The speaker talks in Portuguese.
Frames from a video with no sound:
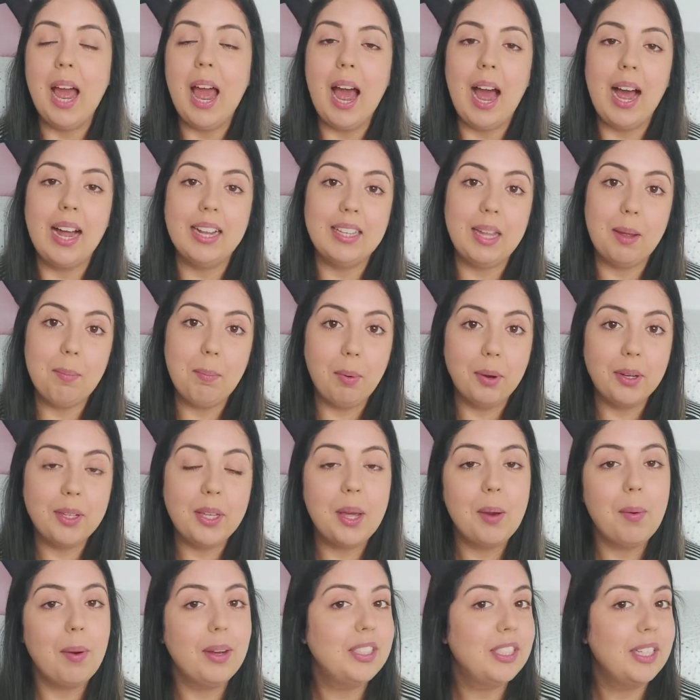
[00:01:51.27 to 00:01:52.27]
até porque
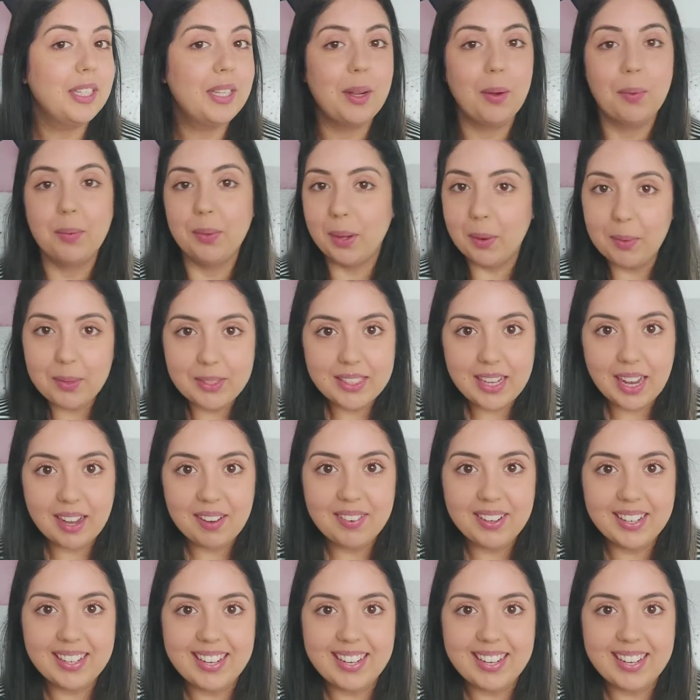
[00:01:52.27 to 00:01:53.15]
eu achei que eu não estava